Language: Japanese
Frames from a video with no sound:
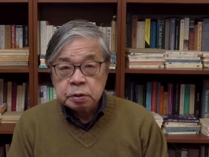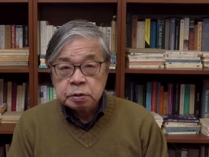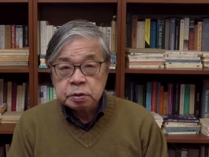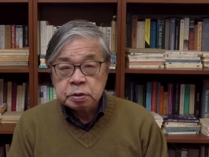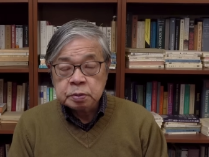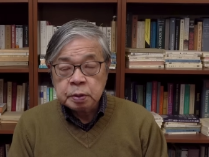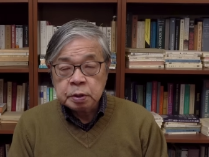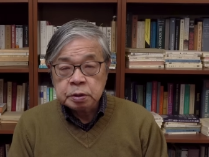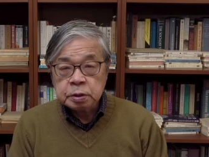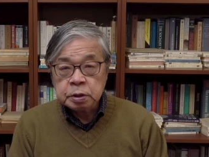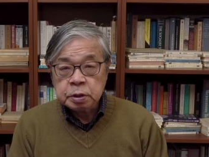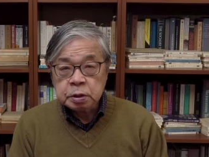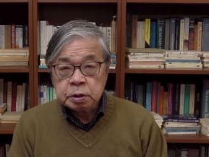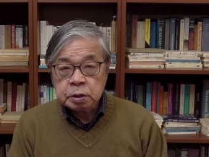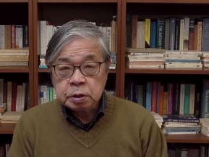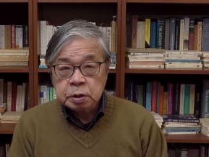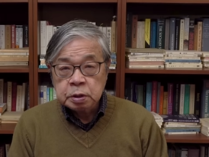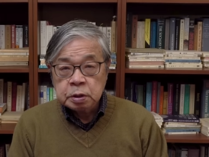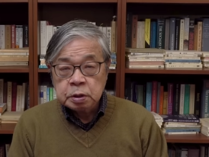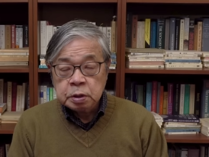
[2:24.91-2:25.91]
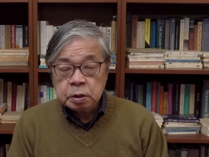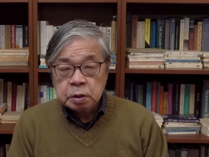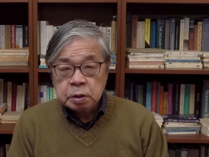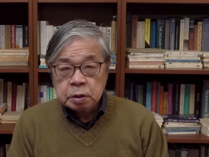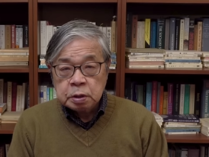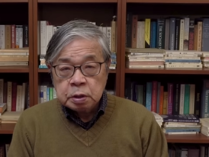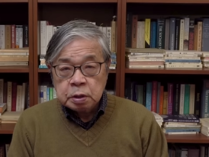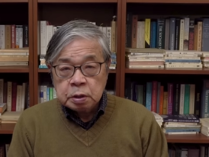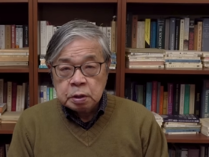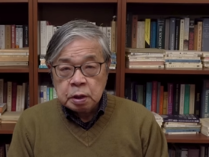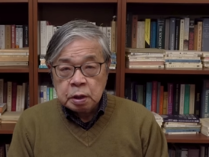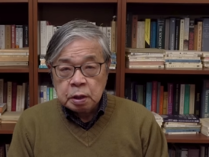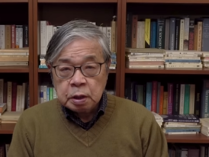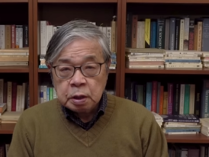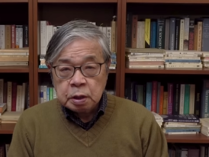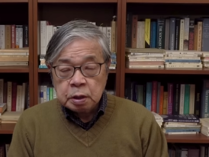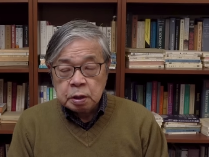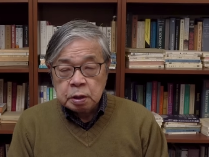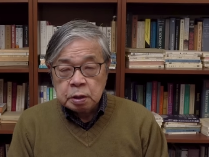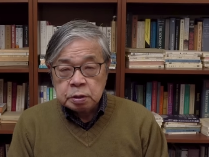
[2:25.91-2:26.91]
つまり、
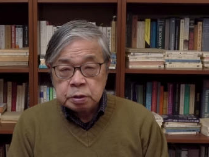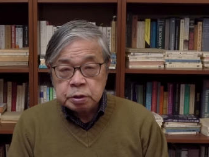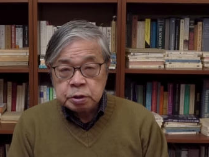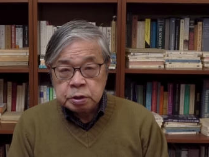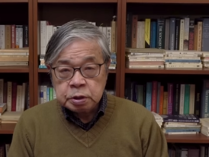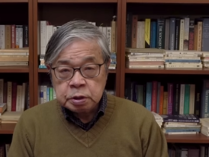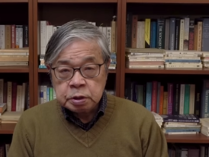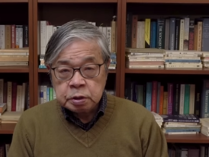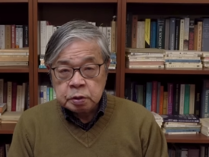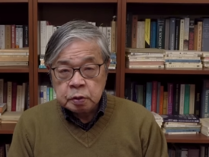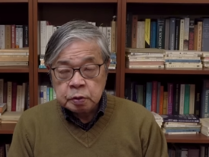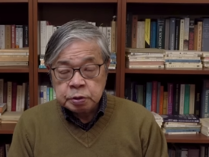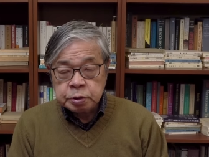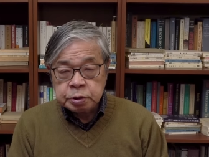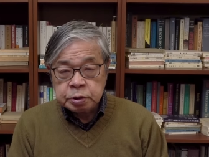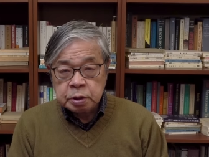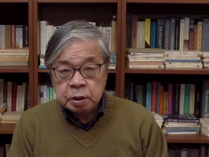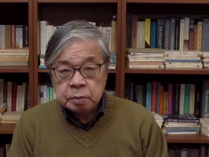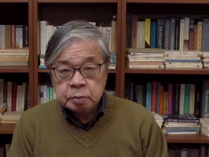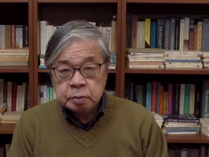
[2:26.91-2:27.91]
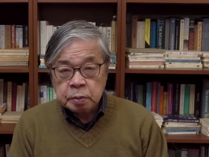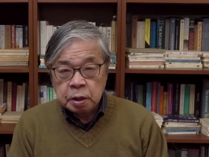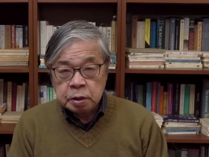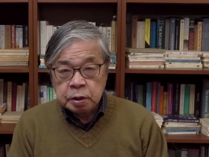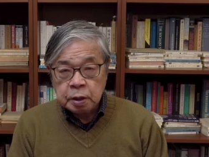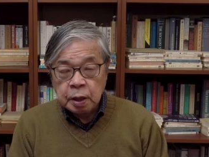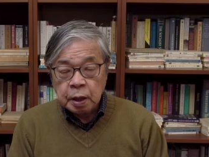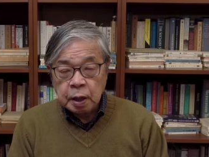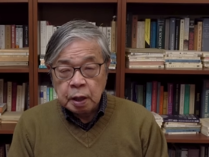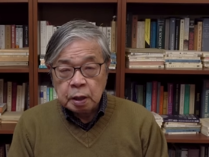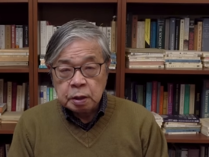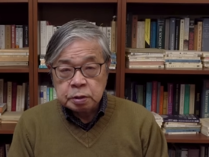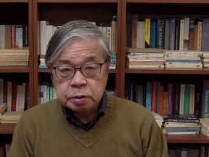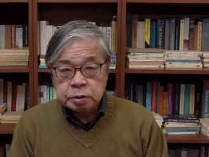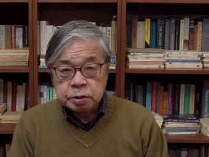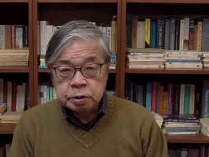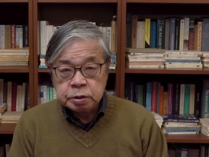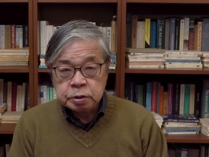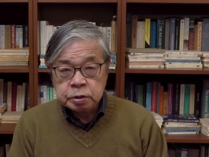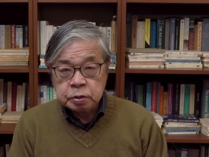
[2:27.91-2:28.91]
C5 地点まで
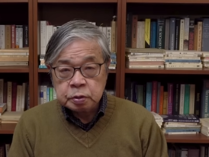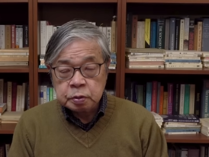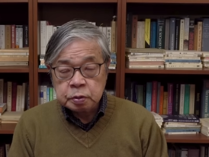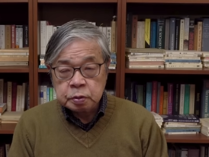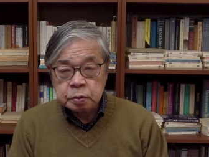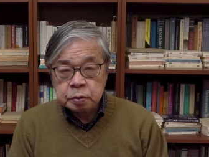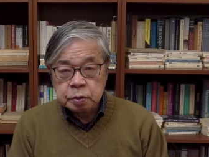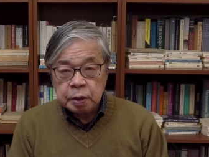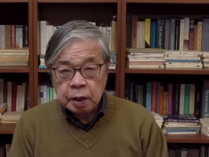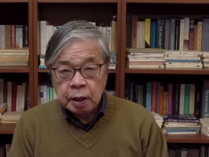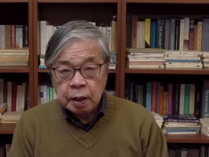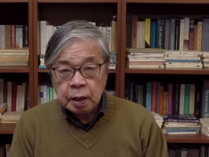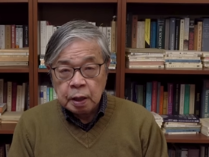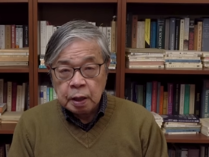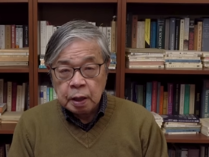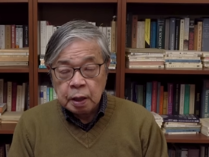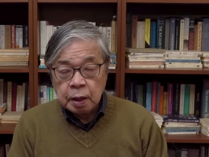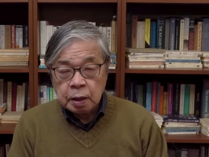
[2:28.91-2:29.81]
地上で